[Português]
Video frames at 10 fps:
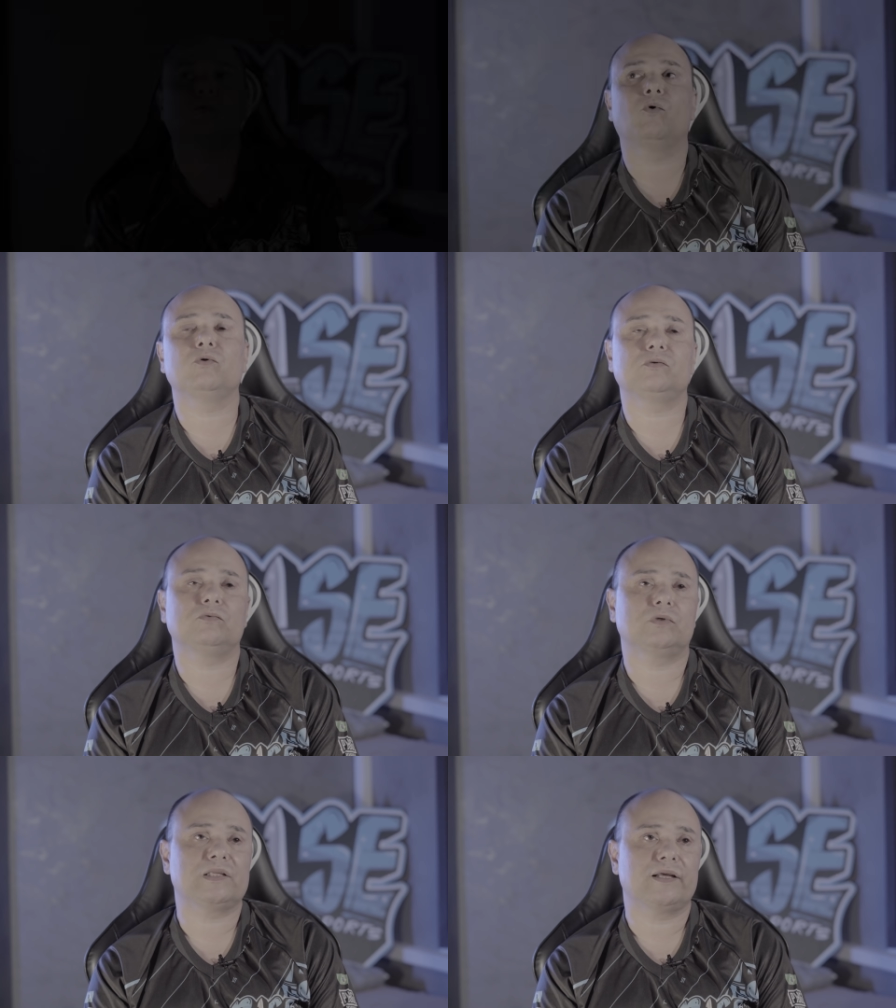
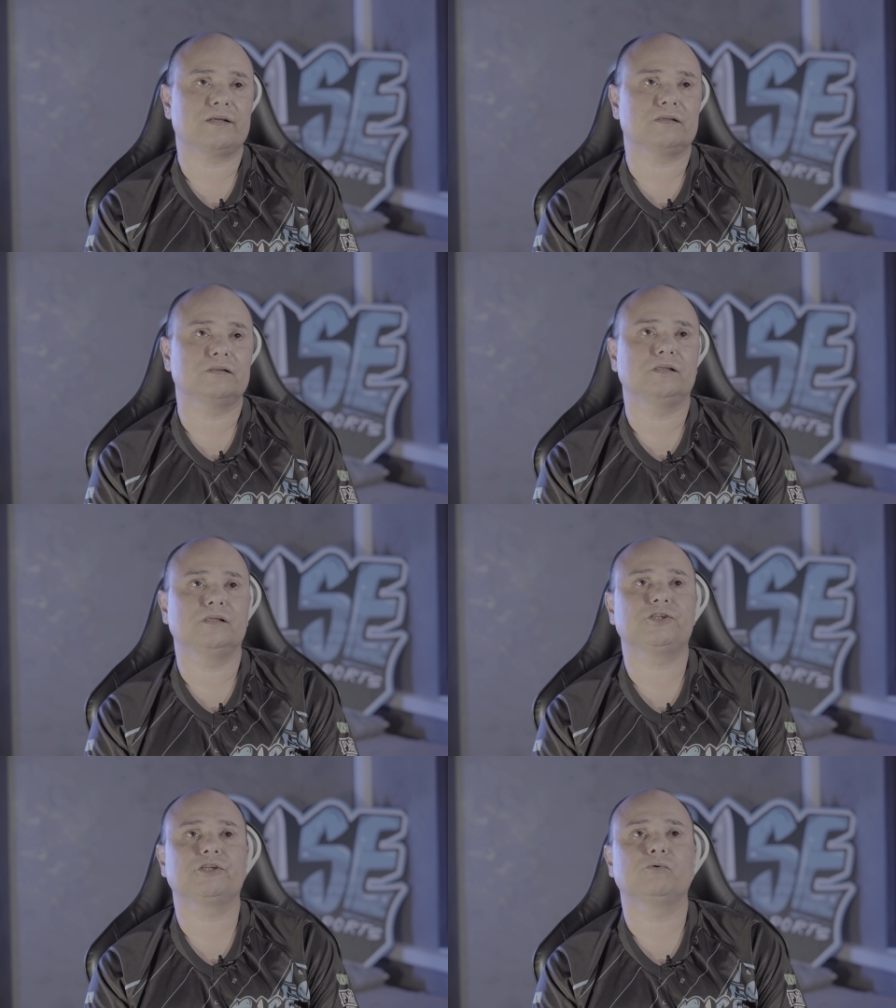Outro atleta
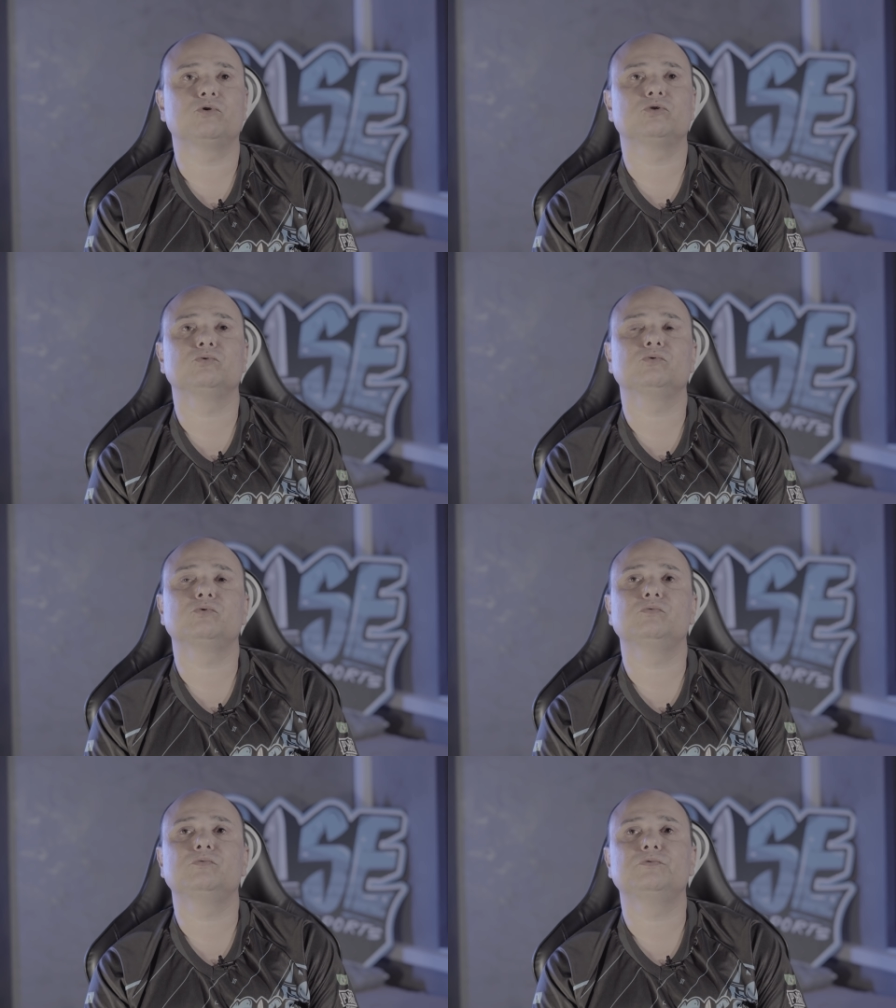que chegou junto
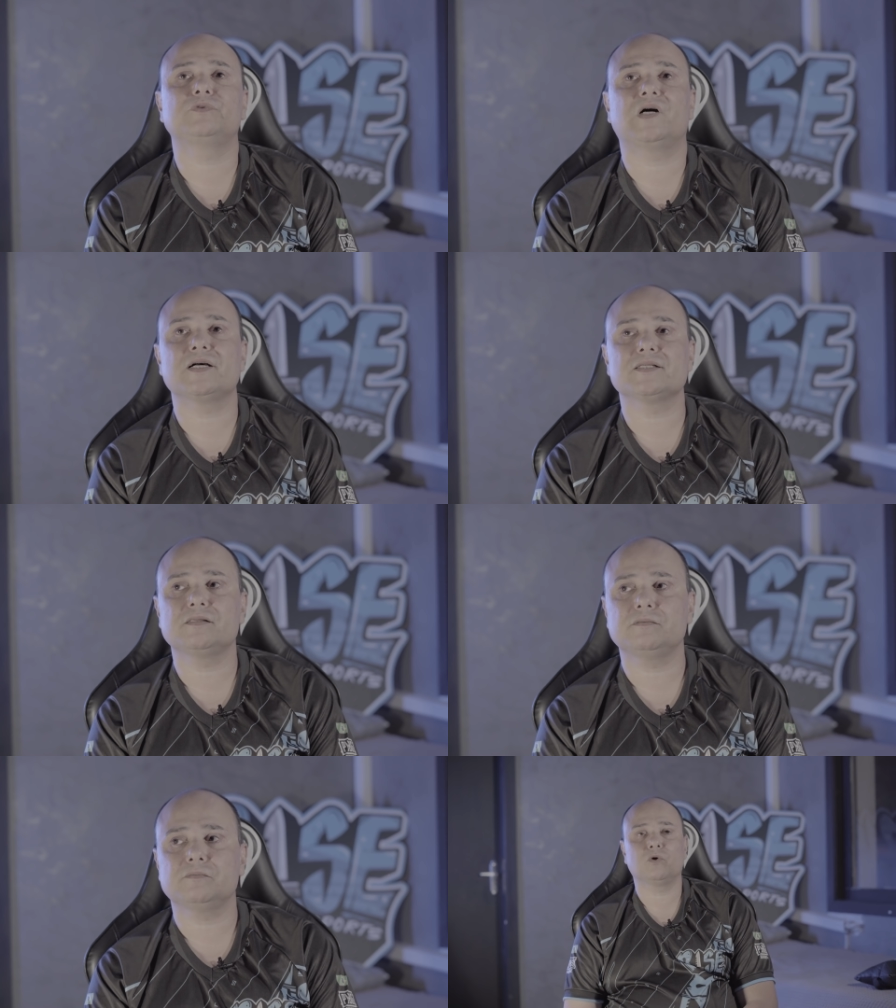com o
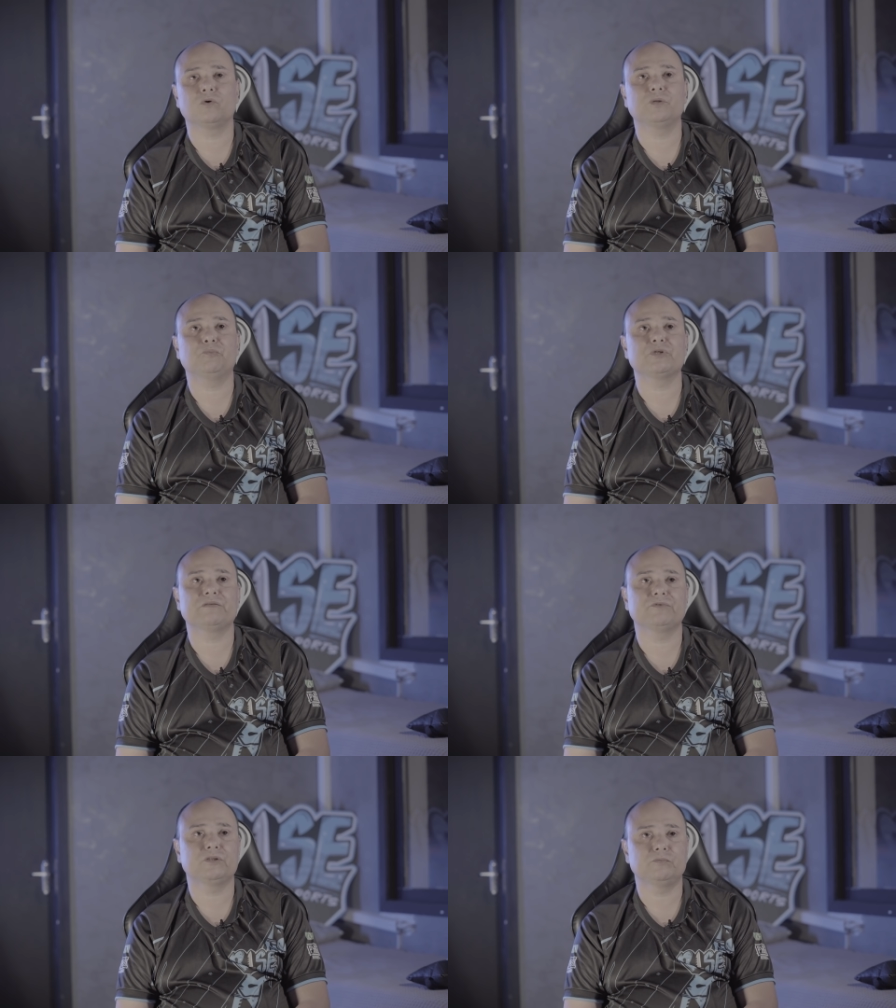Mufasa, logo depois
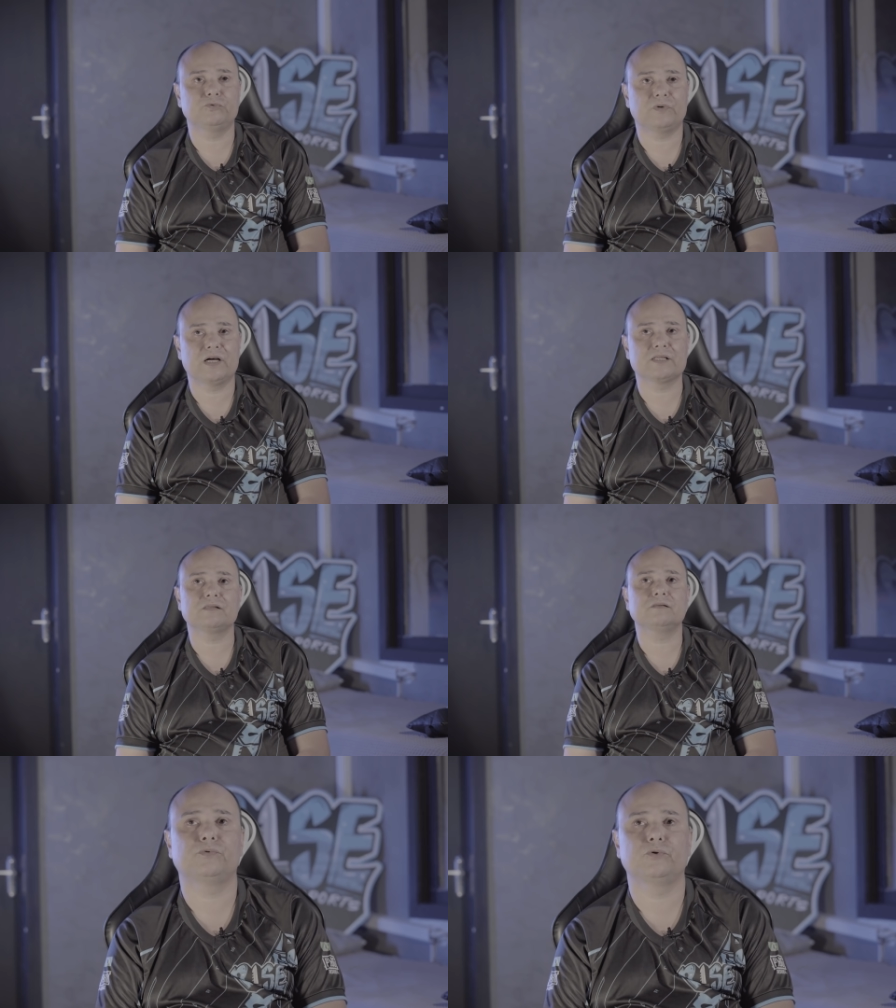da vida do
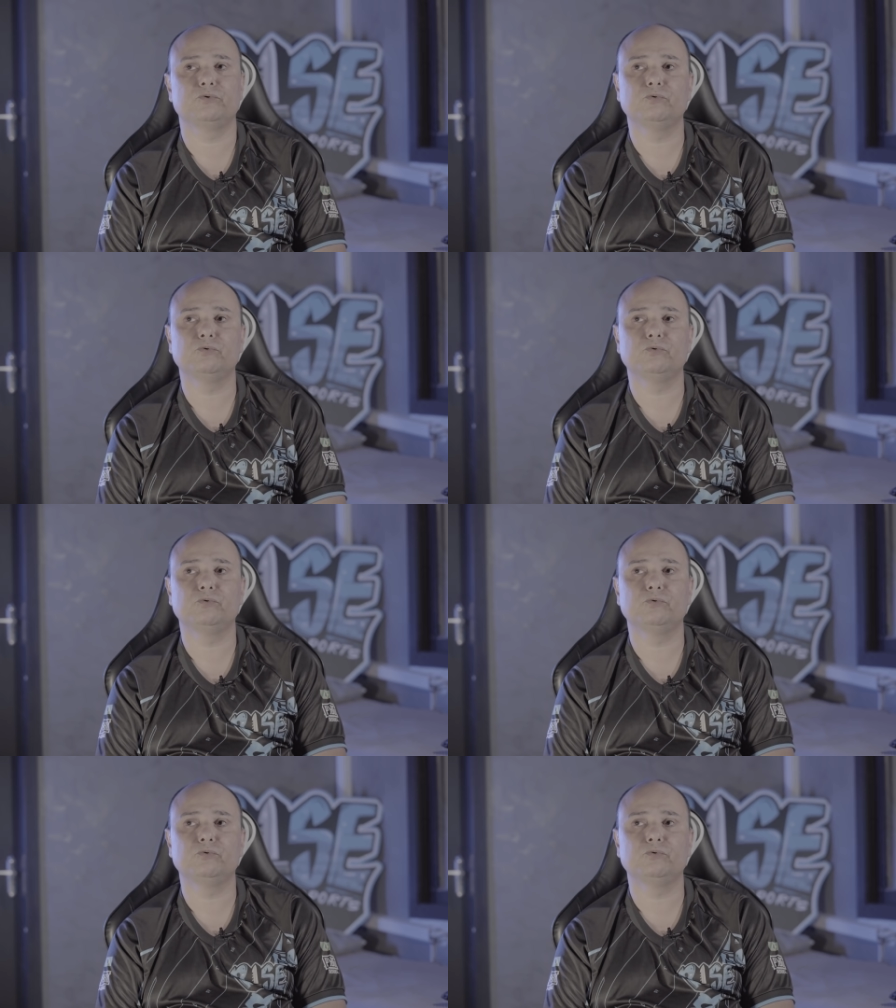Mufasa, foi o